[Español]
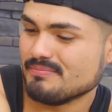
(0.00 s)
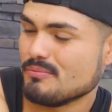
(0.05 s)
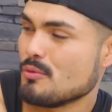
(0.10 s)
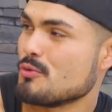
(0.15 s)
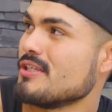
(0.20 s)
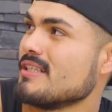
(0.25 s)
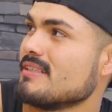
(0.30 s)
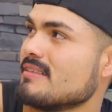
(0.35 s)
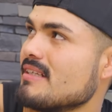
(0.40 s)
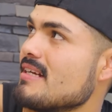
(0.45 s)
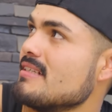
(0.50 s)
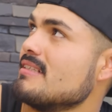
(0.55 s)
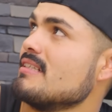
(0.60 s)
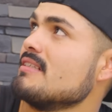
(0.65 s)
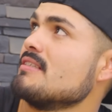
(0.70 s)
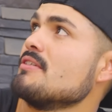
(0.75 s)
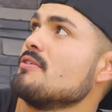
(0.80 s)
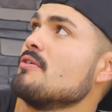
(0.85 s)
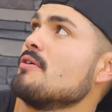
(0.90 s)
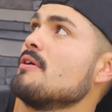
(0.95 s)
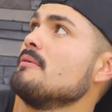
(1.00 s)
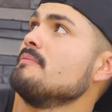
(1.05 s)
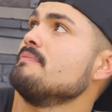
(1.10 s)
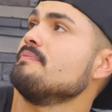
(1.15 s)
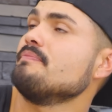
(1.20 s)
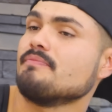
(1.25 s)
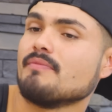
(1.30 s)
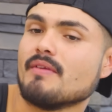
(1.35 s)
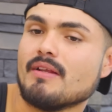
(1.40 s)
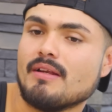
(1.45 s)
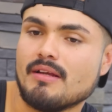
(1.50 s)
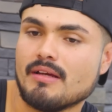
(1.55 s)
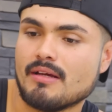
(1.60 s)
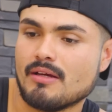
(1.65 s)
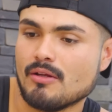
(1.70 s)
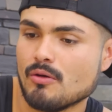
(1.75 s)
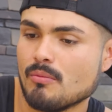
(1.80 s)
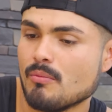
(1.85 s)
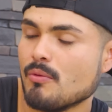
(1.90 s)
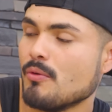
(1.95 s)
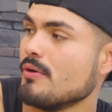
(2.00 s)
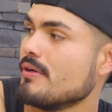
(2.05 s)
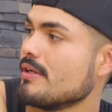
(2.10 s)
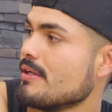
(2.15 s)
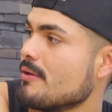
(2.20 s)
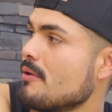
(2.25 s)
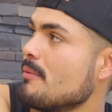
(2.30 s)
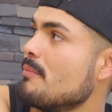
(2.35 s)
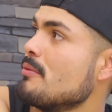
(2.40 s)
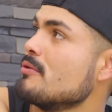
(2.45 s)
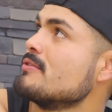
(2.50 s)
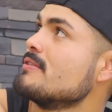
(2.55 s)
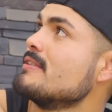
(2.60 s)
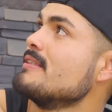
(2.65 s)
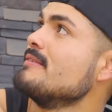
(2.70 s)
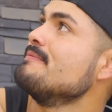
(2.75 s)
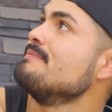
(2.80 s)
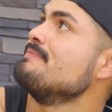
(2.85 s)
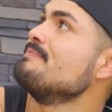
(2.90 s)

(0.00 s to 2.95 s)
Muchas gracias, señora. Le quedó muy rico el postre.